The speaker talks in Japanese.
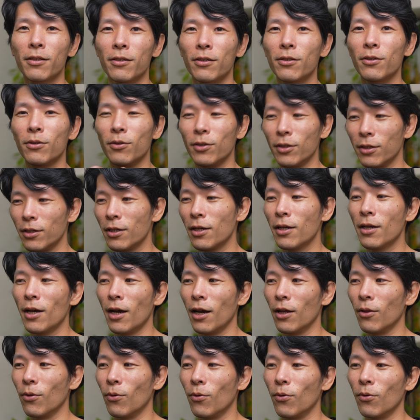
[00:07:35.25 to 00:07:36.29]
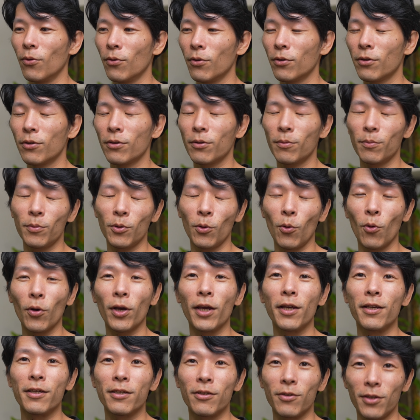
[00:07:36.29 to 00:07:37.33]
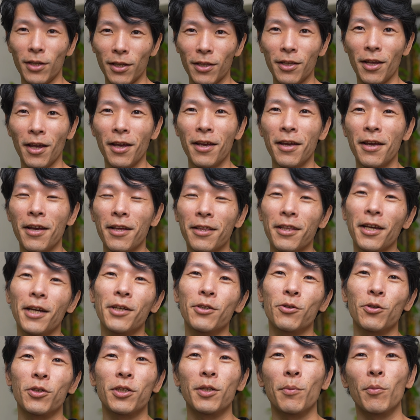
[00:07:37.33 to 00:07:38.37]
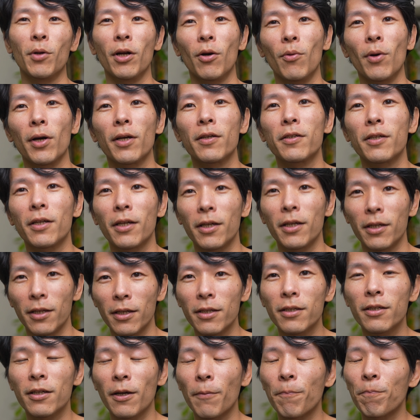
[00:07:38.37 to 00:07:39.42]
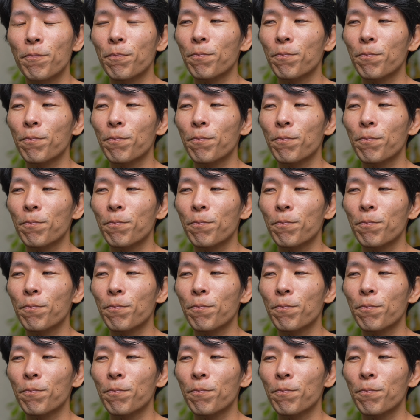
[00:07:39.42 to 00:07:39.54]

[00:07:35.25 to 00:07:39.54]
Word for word: すぐに、あの、保健室に行って対処してもらうわけじゃないですか。